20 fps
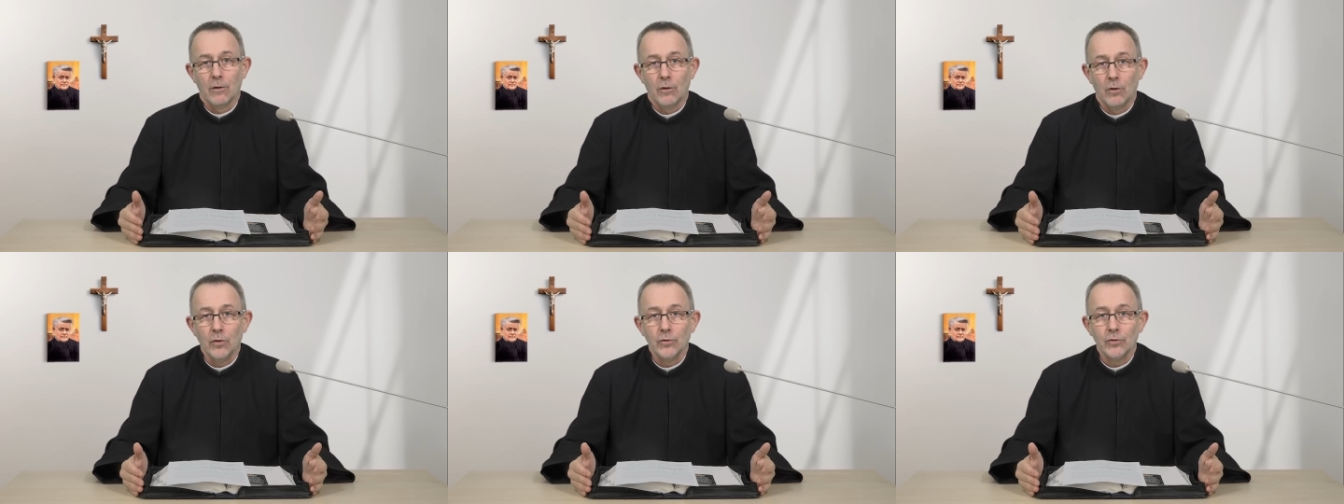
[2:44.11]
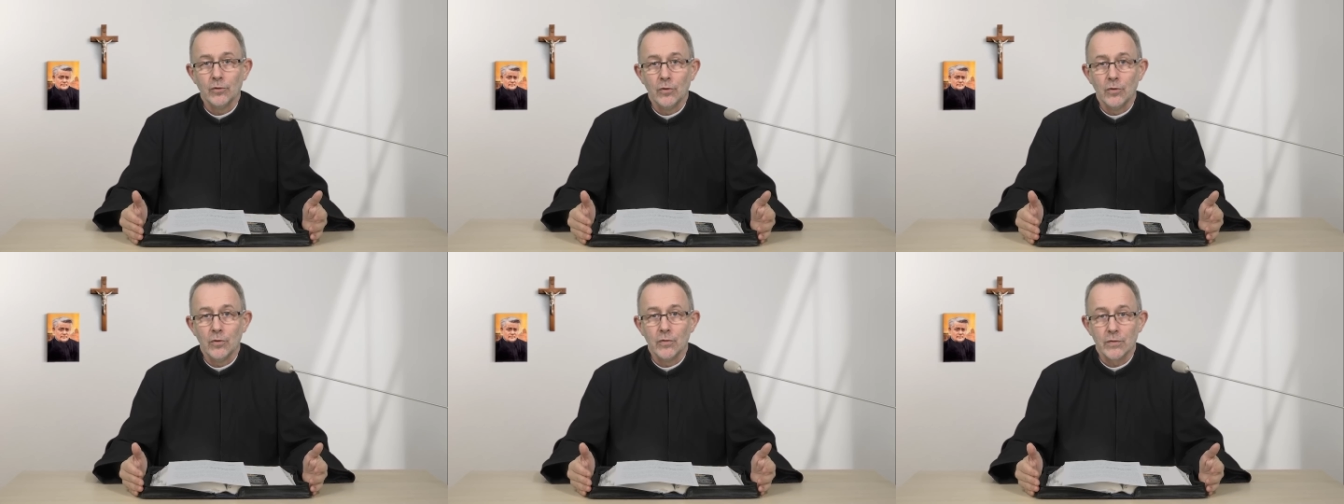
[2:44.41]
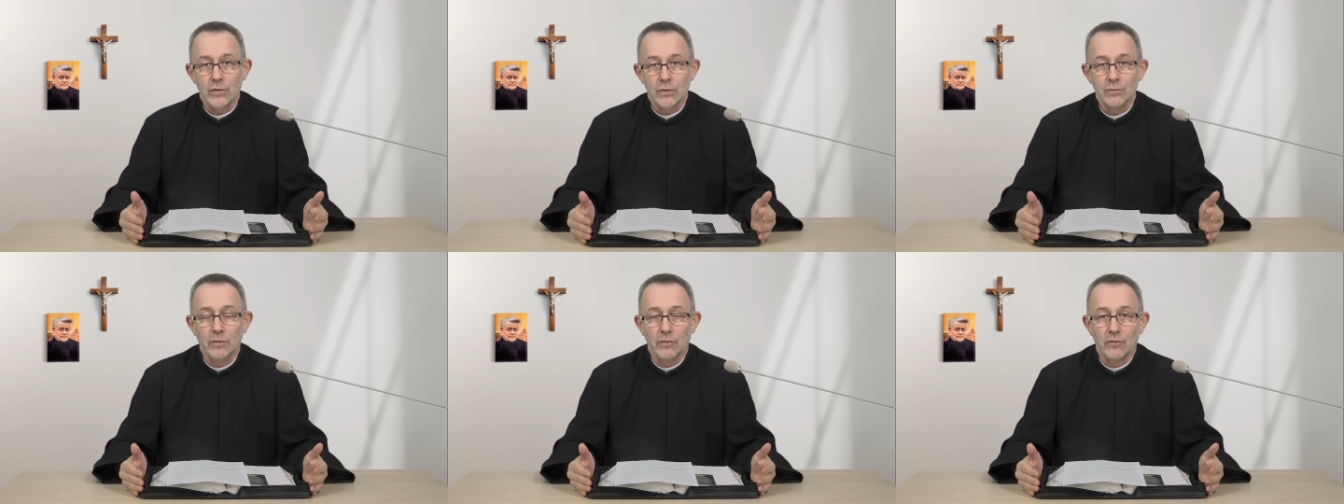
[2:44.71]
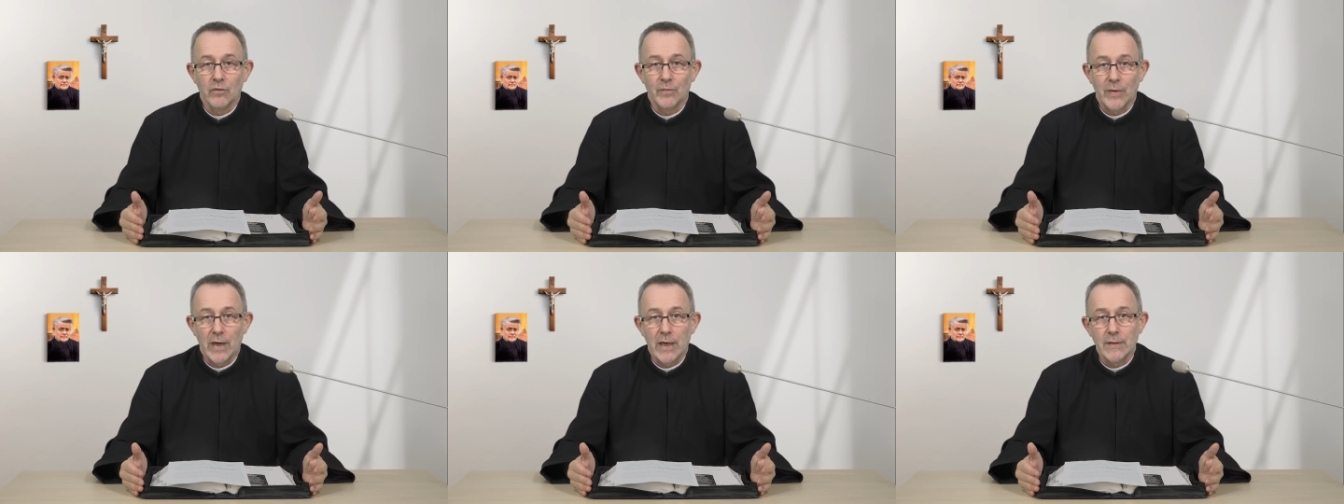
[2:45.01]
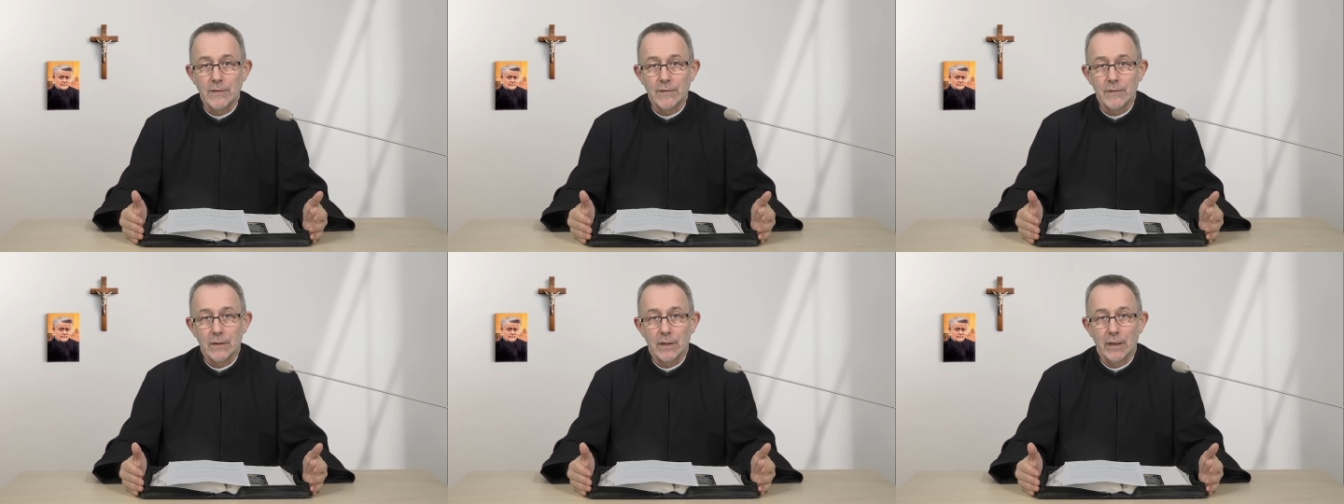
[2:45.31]
Oto słowo
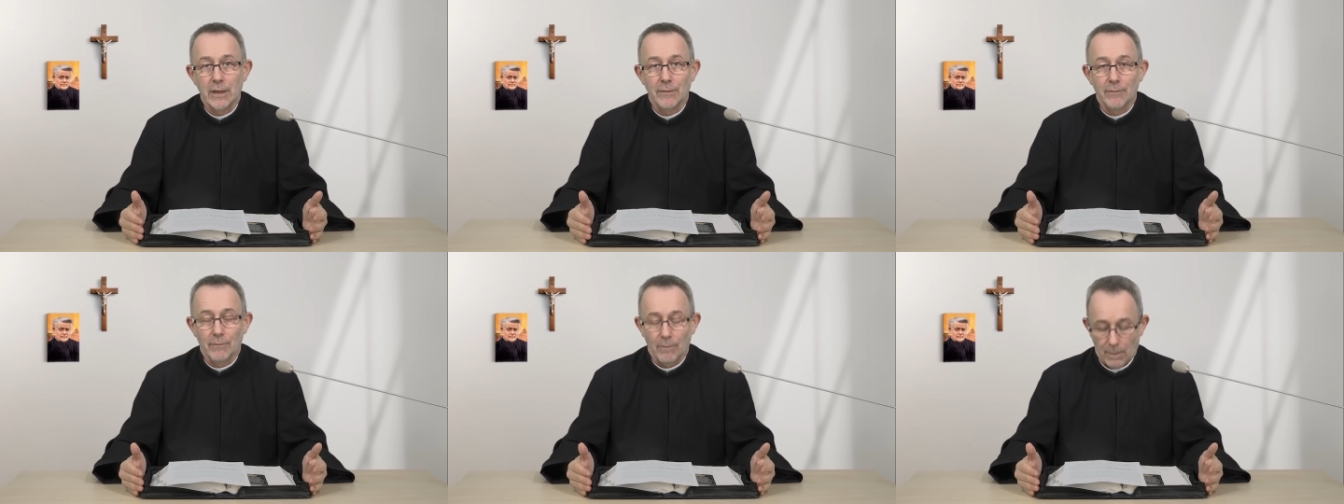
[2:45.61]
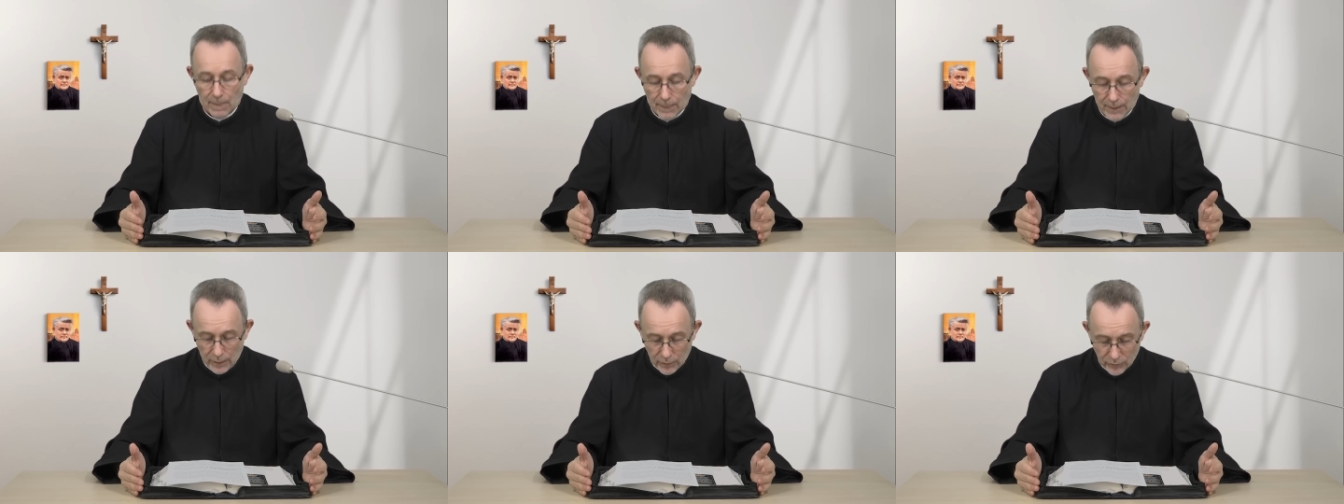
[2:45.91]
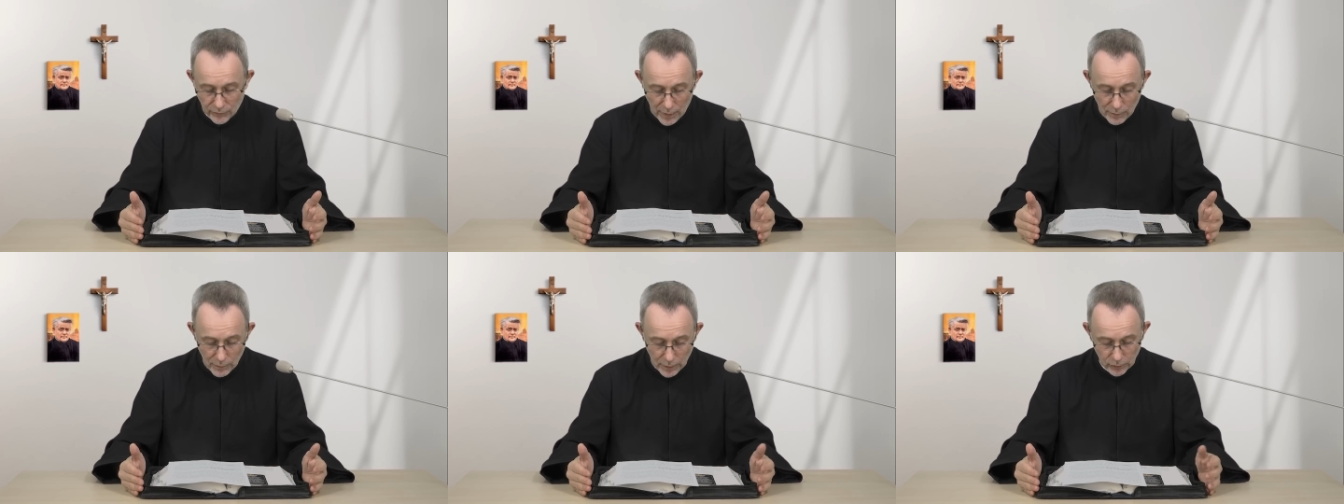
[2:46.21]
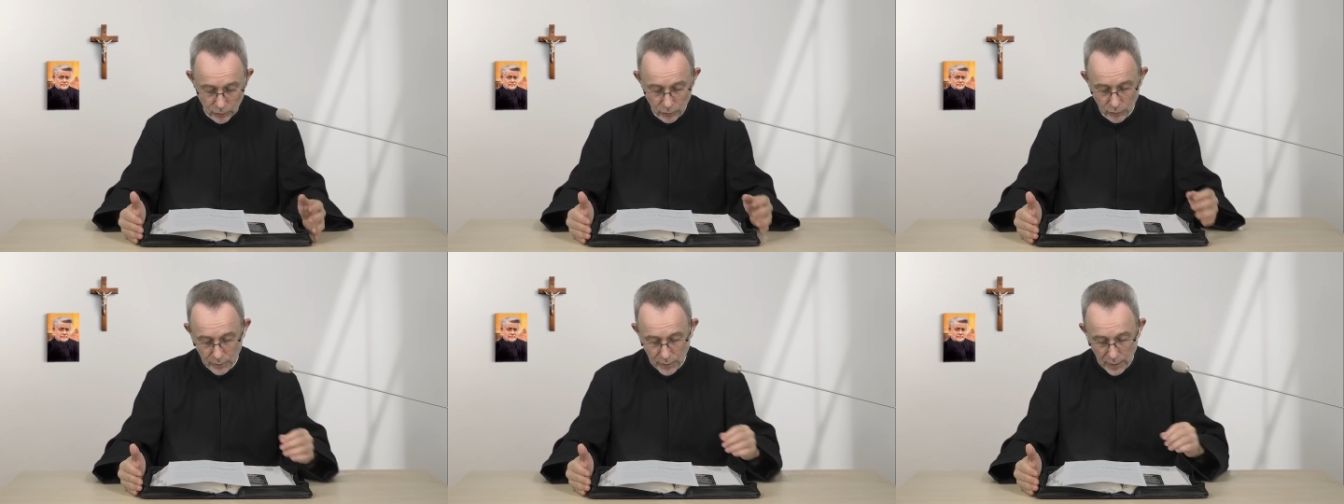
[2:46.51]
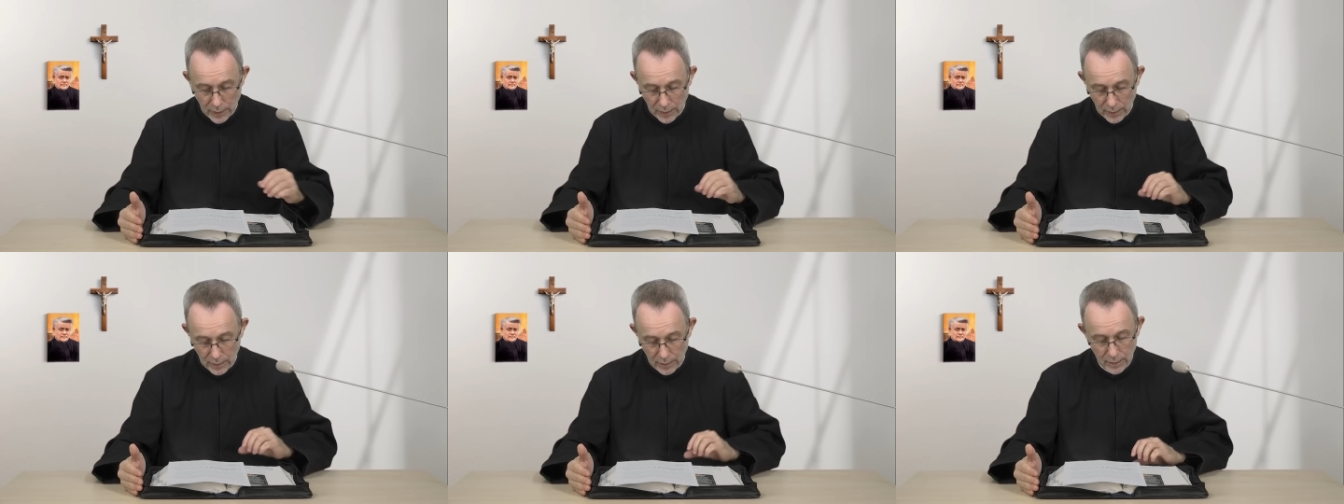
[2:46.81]
Pańskie. Chwała
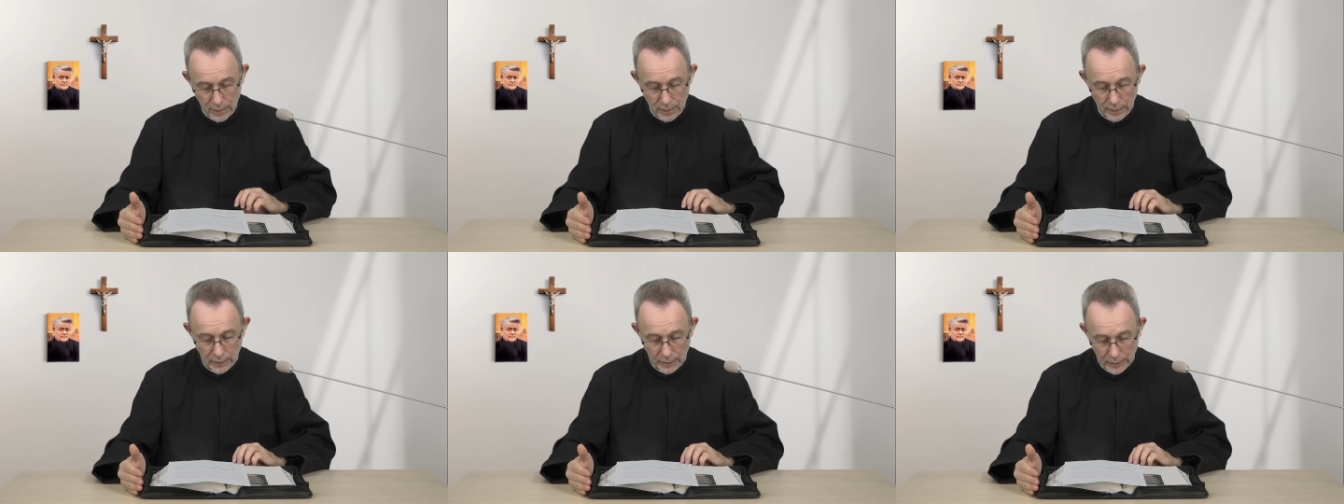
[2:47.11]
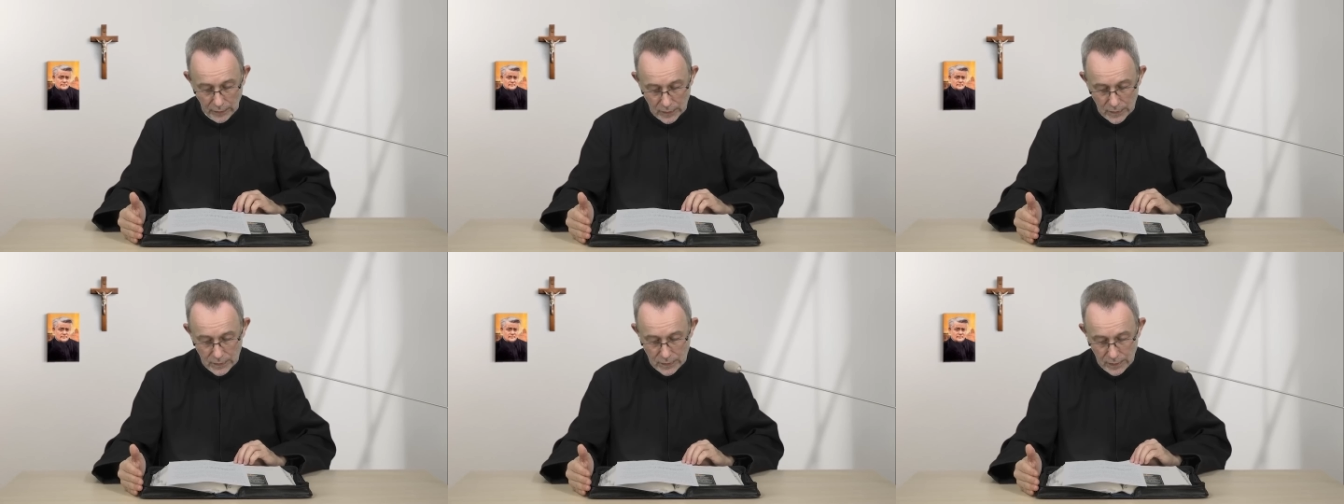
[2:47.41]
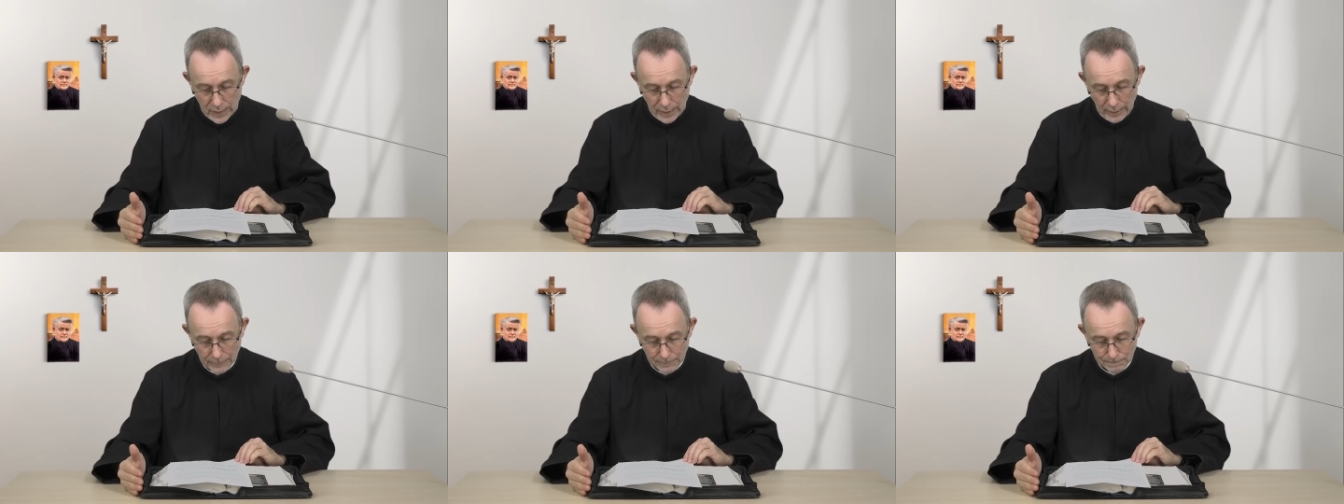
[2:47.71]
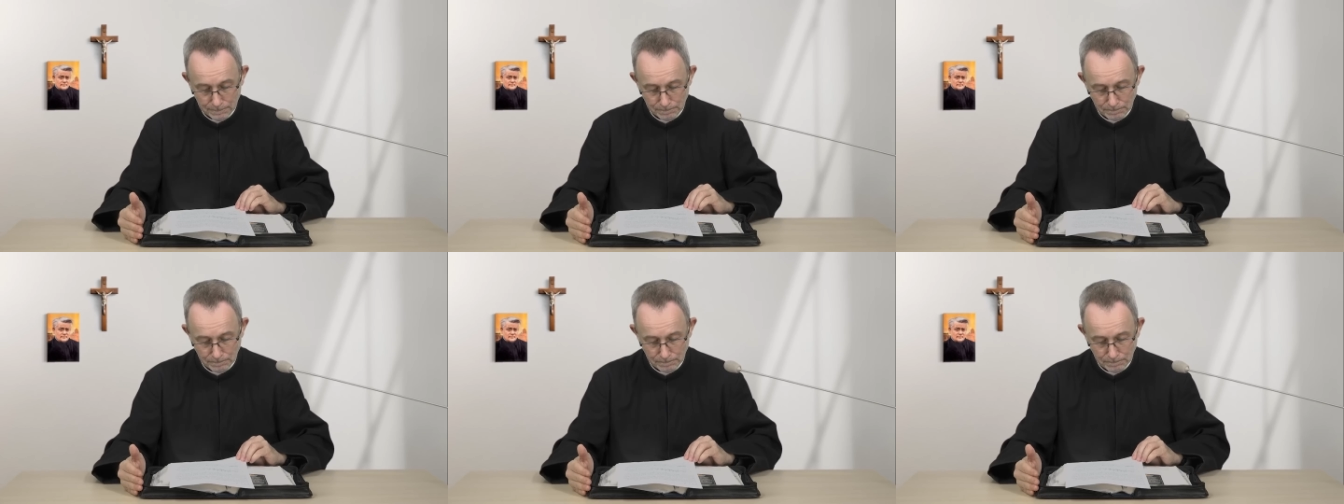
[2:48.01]
Tobie, Chryste.